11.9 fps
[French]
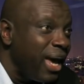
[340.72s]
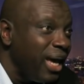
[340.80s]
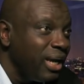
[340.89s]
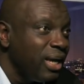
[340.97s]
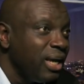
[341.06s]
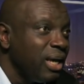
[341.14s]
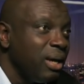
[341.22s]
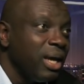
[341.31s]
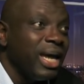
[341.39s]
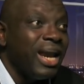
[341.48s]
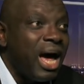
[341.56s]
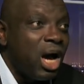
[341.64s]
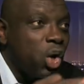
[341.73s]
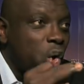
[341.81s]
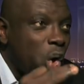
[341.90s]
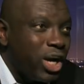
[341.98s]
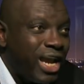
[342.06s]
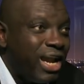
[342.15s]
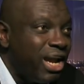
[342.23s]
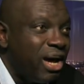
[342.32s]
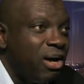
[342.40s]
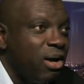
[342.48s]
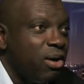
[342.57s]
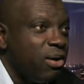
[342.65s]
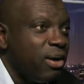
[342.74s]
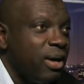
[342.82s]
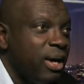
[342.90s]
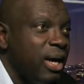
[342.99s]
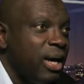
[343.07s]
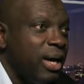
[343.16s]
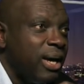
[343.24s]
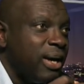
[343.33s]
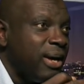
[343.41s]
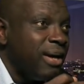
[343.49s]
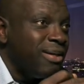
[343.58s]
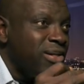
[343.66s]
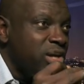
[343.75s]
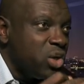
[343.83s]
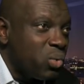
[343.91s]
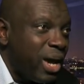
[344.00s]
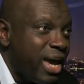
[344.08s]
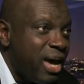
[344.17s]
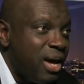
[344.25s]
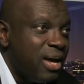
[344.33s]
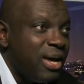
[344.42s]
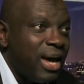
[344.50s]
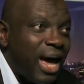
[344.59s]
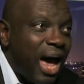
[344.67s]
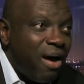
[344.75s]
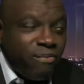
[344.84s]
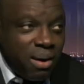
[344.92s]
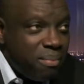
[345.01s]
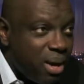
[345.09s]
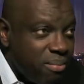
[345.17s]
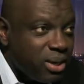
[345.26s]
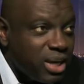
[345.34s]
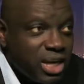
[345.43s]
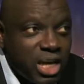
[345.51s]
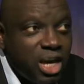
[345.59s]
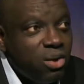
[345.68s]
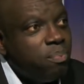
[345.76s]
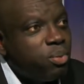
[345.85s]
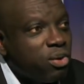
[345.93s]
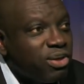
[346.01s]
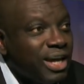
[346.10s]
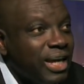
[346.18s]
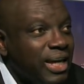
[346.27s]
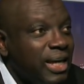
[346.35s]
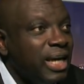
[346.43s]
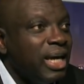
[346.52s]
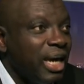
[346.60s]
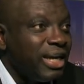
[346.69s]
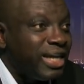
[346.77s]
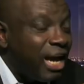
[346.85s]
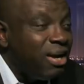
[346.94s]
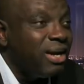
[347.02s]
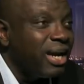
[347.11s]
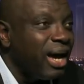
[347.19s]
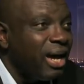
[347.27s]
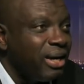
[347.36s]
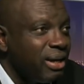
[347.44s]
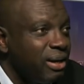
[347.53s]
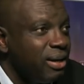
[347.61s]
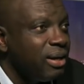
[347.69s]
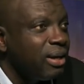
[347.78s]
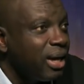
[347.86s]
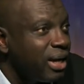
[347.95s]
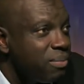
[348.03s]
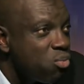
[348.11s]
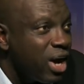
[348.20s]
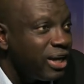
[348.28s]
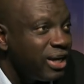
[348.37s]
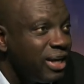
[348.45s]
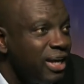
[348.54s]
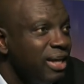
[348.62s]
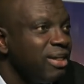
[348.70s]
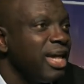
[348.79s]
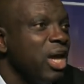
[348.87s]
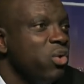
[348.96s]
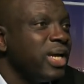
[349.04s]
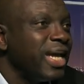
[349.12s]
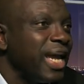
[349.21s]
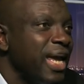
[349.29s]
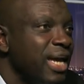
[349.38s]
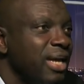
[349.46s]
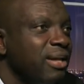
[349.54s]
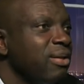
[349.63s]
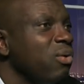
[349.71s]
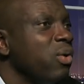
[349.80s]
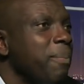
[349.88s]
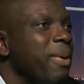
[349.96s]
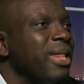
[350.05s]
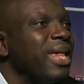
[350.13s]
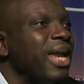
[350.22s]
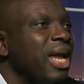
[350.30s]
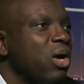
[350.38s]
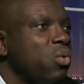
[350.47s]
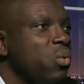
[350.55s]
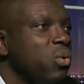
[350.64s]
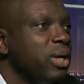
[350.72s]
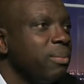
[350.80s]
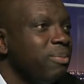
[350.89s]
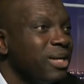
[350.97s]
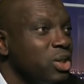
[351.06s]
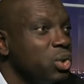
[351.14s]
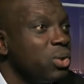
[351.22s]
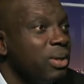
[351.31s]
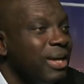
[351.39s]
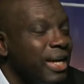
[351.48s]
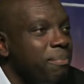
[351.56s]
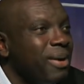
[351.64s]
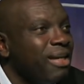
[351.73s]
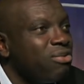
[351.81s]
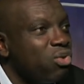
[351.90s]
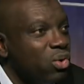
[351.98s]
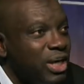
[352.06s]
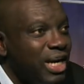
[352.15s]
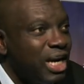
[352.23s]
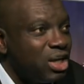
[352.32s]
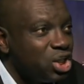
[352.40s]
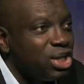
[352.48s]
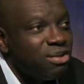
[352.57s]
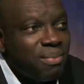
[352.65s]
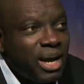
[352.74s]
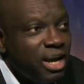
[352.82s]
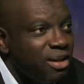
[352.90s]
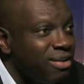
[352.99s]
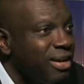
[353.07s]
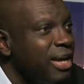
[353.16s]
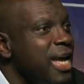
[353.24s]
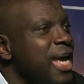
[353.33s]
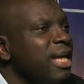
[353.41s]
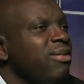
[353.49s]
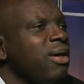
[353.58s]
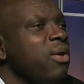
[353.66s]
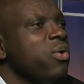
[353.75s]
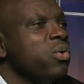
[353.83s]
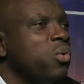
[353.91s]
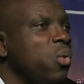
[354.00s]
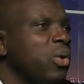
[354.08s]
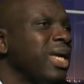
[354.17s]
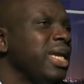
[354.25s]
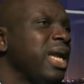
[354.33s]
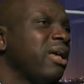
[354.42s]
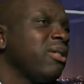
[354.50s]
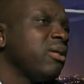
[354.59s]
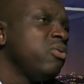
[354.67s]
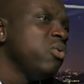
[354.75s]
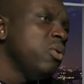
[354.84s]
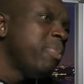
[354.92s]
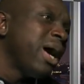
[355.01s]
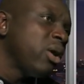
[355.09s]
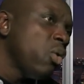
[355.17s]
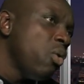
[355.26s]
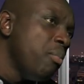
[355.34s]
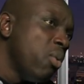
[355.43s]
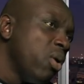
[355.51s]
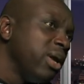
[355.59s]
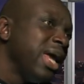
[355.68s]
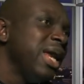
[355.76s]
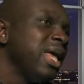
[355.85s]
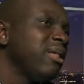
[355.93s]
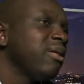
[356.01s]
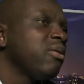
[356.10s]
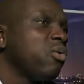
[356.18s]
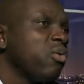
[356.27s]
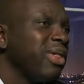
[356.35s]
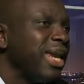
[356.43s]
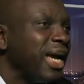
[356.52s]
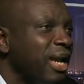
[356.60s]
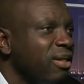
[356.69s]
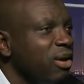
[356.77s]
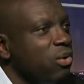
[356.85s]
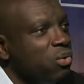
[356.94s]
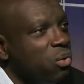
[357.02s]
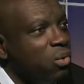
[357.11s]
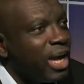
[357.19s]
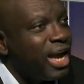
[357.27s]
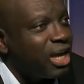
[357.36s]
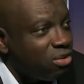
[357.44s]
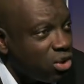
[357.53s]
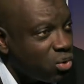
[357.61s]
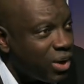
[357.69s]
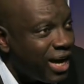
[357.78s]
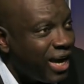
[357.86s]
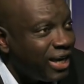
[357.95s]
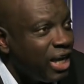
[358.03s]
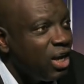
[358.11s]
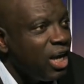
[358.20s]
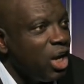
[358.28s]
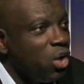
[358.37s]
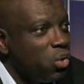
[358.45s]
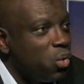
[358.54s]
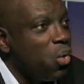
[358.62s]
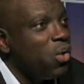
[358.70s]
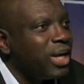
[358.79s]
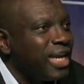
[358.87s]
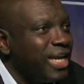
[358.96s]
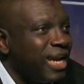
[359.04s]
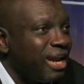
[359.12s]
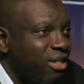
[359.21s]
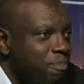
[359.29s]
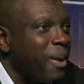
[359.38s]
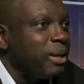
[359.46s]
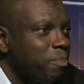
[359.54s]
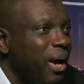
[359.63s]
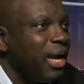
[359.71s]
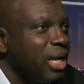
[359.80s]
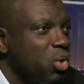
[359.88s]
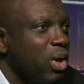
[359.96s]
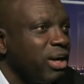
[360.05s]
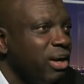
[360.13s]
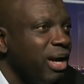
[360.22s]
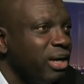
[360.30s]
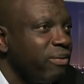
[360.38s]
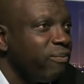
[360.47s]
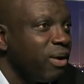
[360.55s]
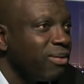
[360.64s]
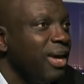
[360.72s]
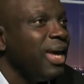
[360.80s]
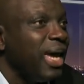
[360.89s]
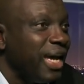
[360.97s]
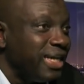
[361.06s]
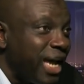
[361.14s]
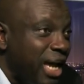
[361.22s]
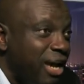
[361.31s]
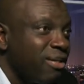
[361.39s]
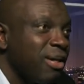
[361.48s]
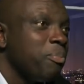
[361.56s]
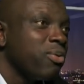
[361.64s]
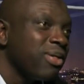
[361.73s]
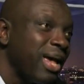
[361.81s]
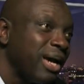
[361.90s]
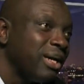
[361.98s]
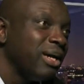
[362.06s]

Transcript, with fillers: pair, et en condamnant euh, euh, un citoyen avant même qu'il y ait le procès. Mm. Dans le cas de Karim Ouad, c'est une créée, on appelle ça la Cour de répression, répression de, l'enrichissement illicite. C'est une cour qui n'existe nulle part au monde. Elle n'existe qu'au Sénégal. C'est une cour inquisitoire, une cour qui ne respecte pas les droits de la défense. Et d'ailleurs, c'est pour ça